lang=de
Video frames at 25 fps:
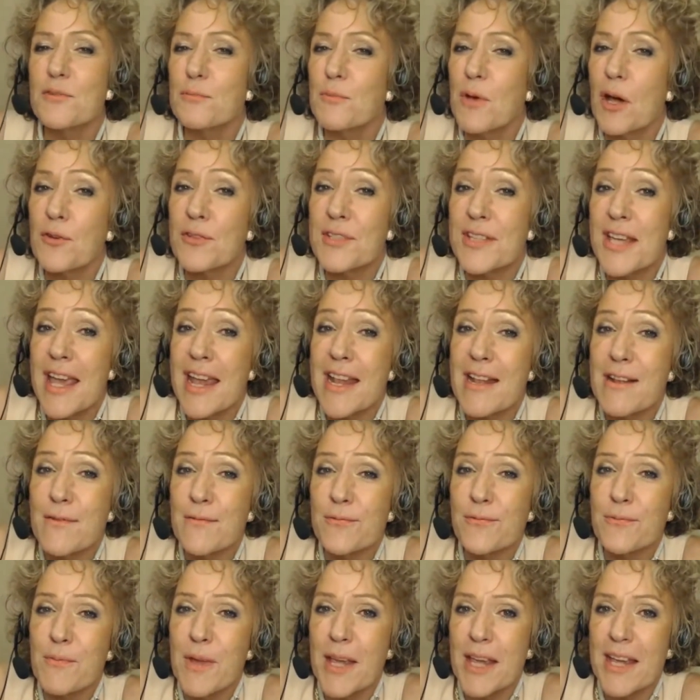aus
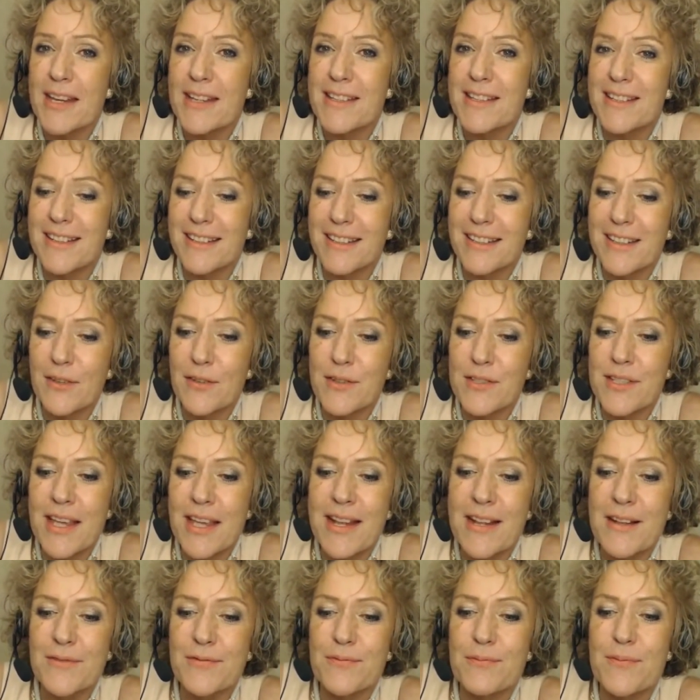elf Metern, aus
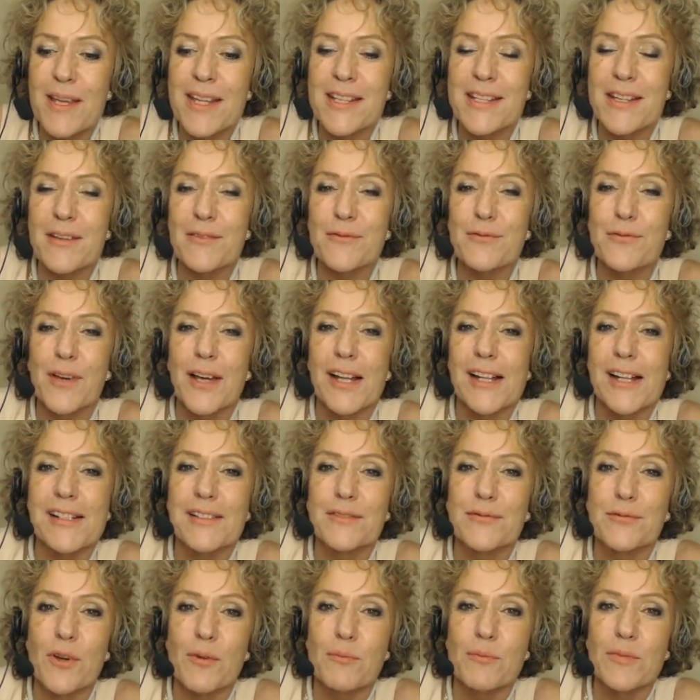elf Metern
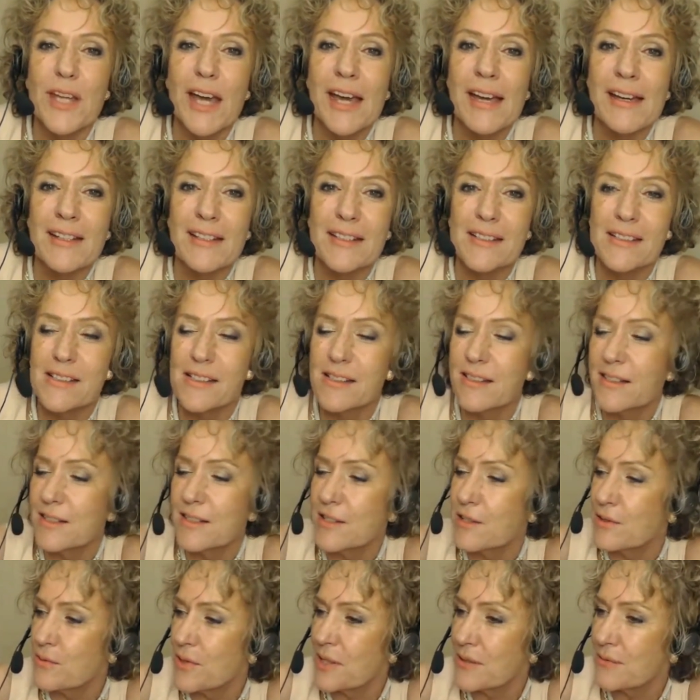fallen vom Dach,
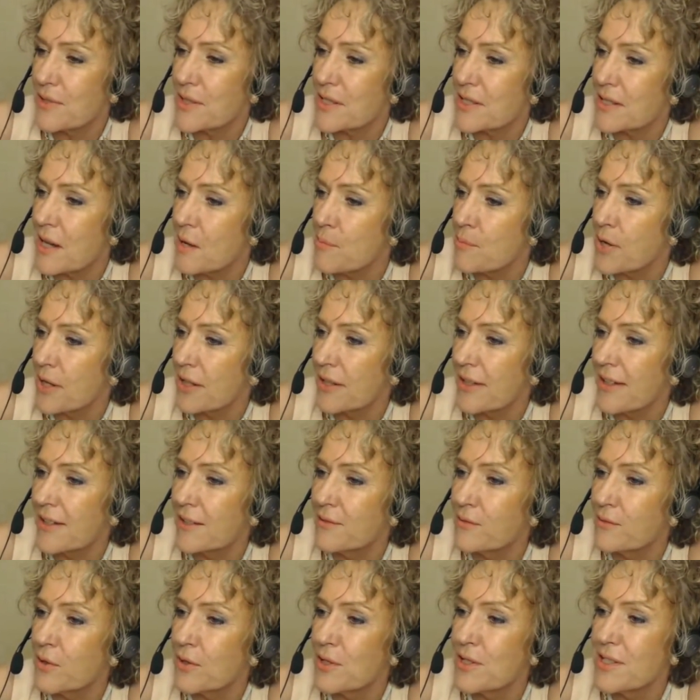als du etwas
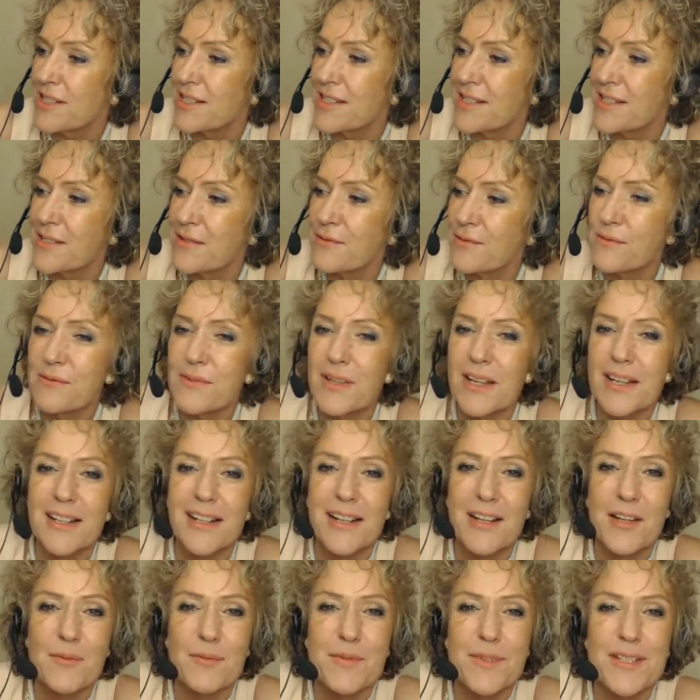reparieren wolltest. So war,
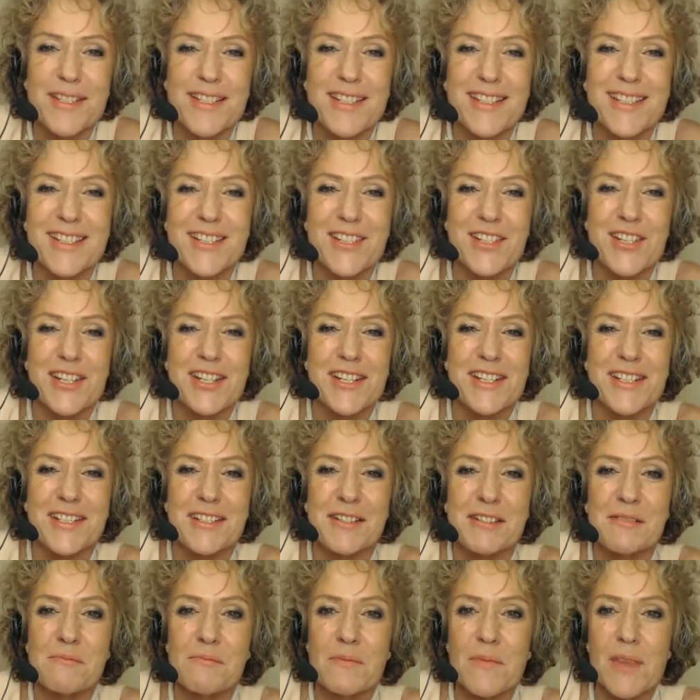glaube ich, die
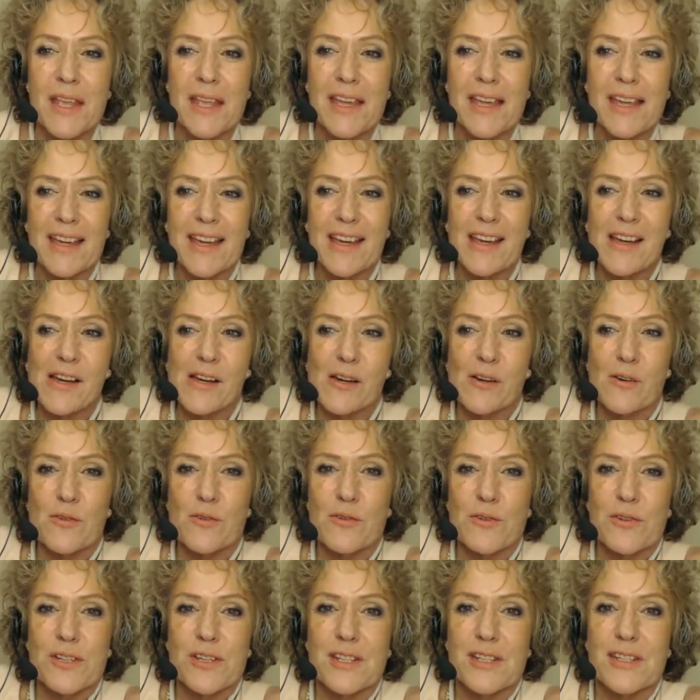Geschichte.
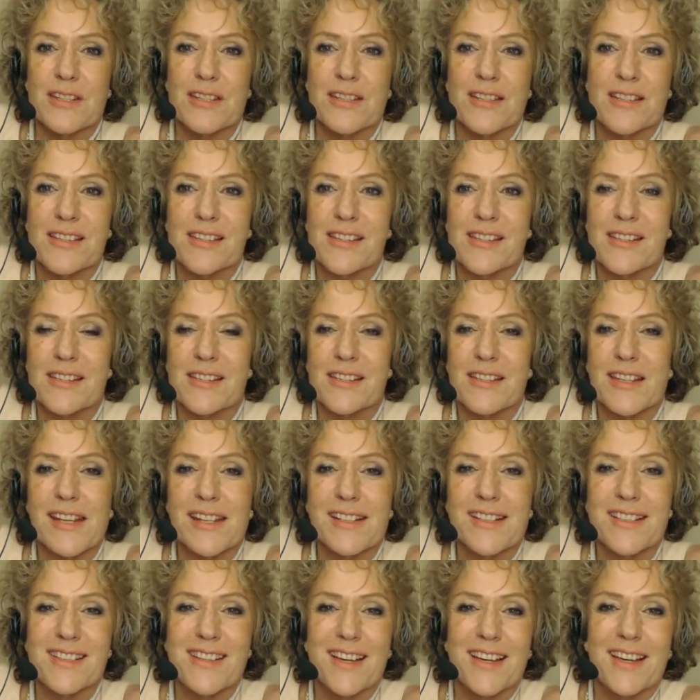Und die
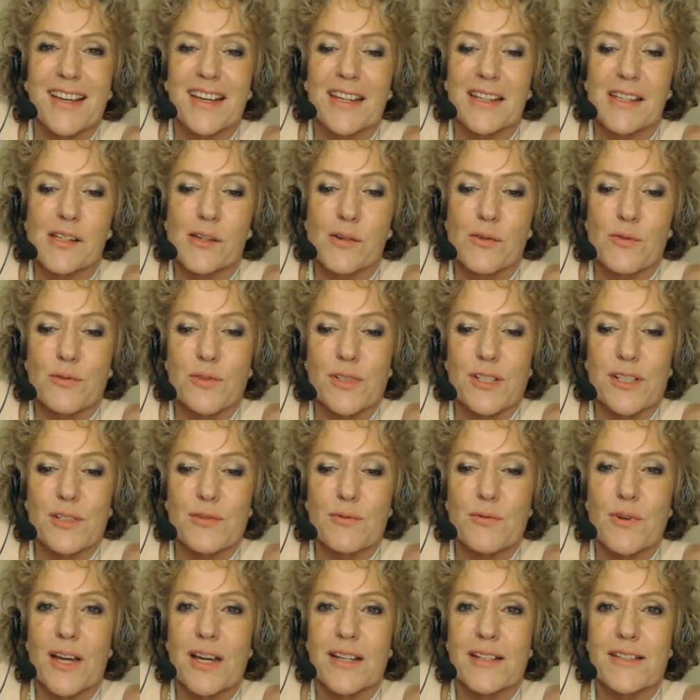nächste Erinnerung, die
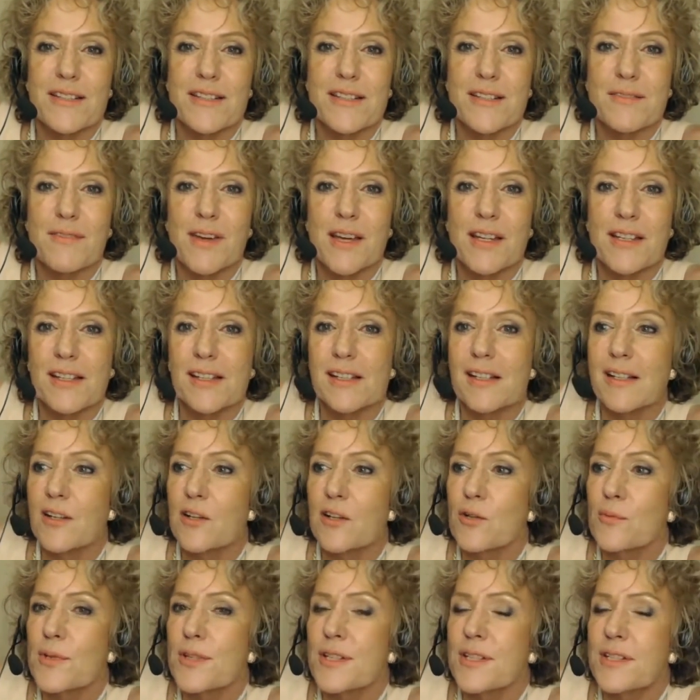du hattest, war dann,
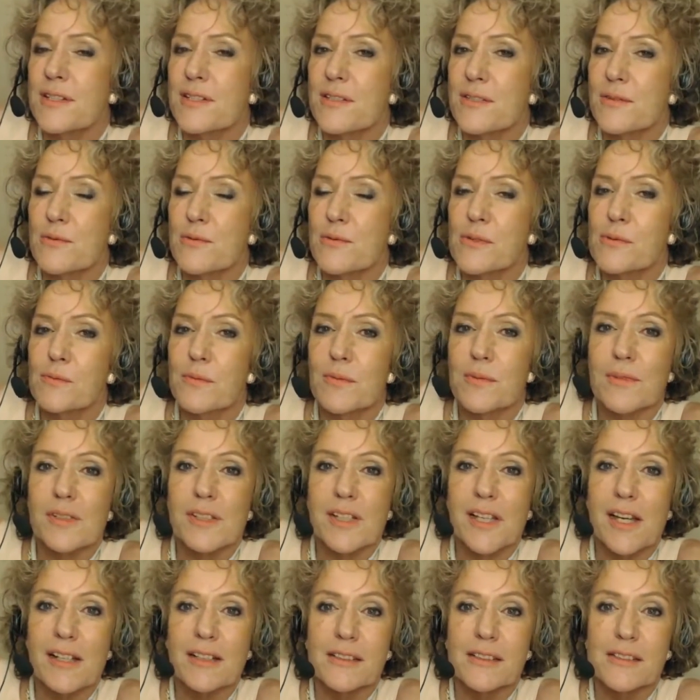glaube ich, dass du im
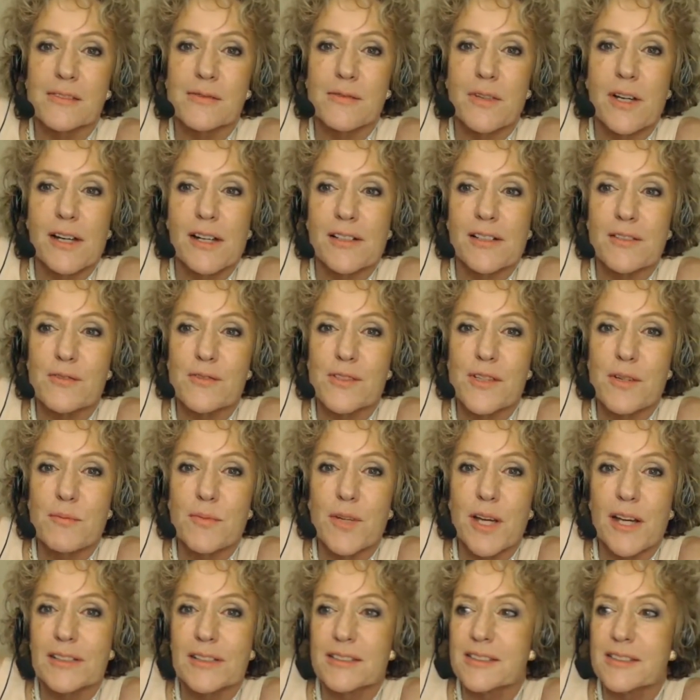Krankenwagen und im
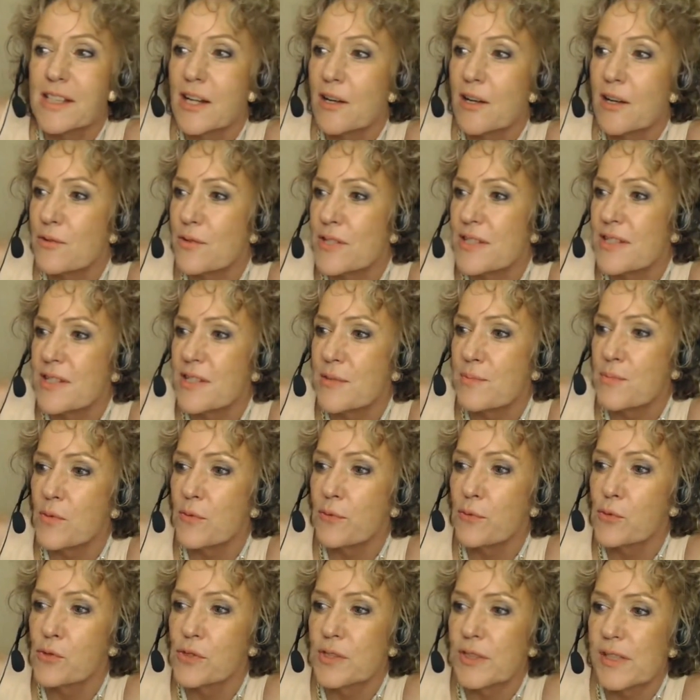Krankenhaus dich
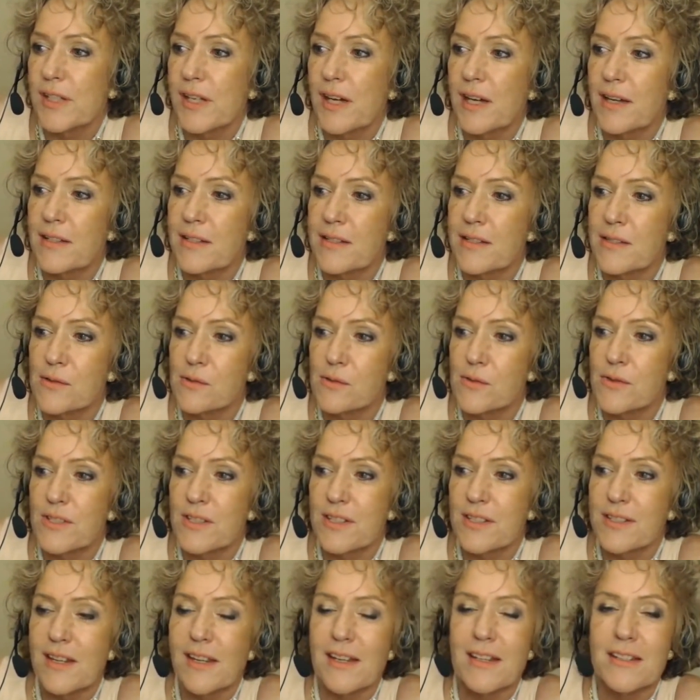befunden hast
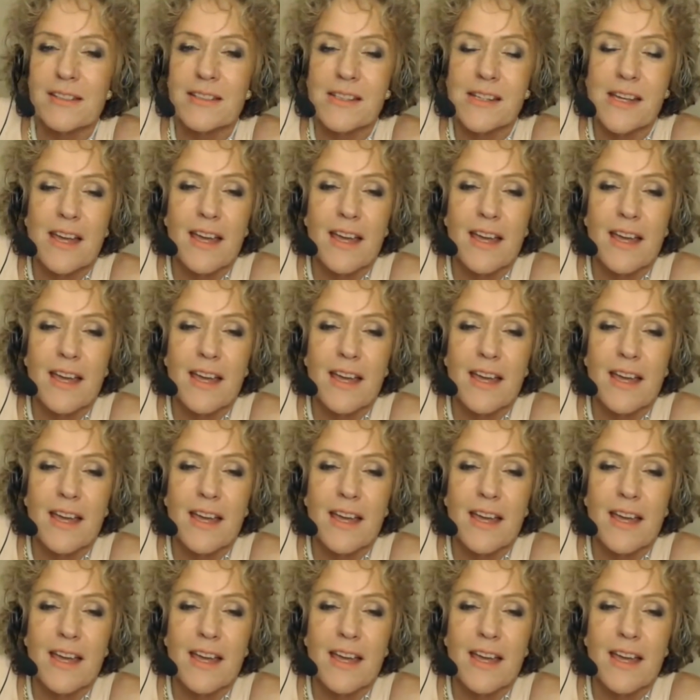und dann